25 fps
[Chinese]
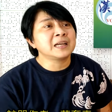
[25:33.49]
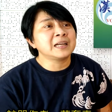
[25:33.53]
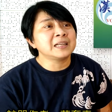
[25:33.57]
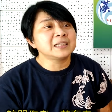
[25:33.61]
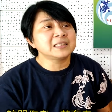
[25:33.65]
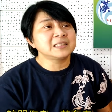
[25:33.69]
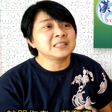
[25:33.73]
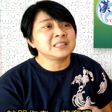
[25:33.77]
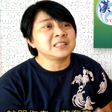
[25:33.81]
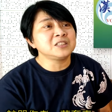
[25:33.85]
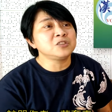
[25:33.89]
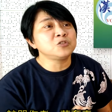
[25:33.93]

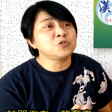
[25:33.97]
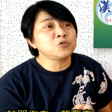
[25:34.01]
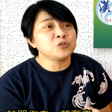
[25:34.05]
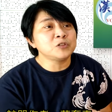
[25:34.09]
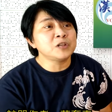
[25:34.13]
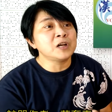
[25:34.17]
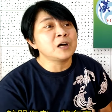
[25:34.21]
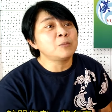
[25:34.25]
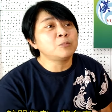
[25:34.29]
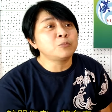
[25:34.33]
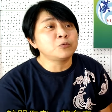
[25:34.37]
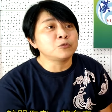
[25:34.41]
她急
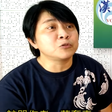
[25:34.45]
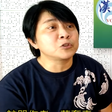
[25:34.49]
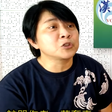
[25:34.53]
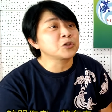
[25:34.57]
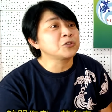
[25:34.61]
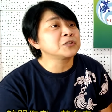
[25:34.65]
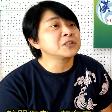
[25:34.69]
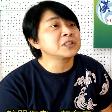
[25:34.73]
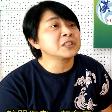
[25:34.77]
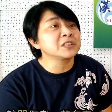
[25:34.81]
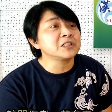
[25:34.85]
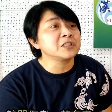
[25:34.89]
需要补
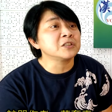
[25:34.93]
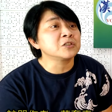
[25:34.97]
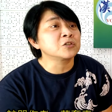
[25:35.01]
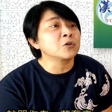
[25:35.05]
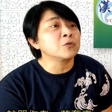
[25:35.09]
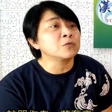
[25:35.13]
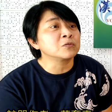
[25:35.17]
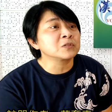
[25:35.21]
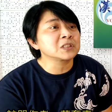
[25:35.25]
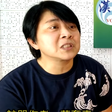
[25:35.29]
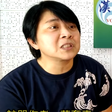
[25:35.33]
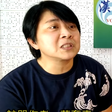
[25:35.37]
充这些
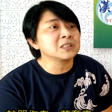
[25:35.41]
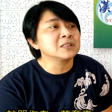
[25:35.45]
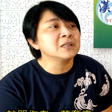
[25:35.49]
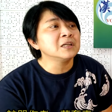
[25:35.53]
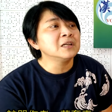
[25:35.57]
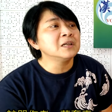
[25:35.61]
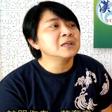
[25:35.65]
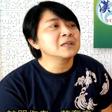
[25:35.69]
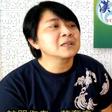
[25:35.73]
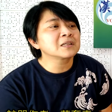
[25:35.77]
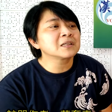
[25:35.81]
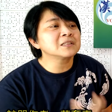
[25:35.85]
东西，
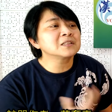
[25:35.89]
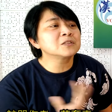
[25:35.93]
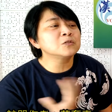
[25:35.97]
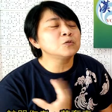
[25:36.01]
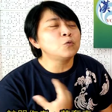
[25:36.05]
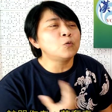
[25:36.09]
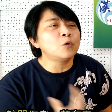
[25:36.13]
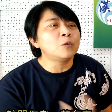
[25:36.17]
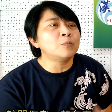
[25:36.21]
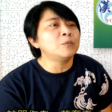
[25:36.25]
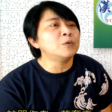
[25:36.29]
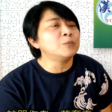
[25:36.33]
可是
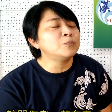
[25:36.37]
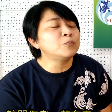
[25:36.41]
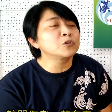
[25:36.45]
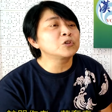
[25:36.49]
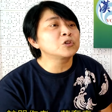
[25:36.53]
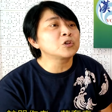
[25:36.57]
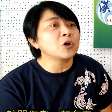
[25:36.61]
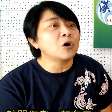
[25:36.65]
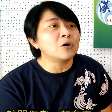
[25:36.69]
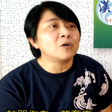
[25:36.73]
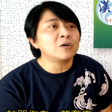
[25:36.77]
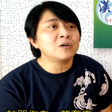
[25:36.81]
我们不
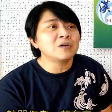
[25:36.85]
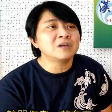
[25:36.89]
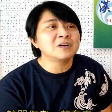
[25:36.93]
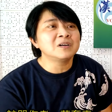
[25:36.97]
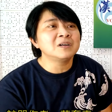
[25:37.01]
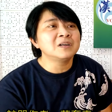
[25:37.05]
懂。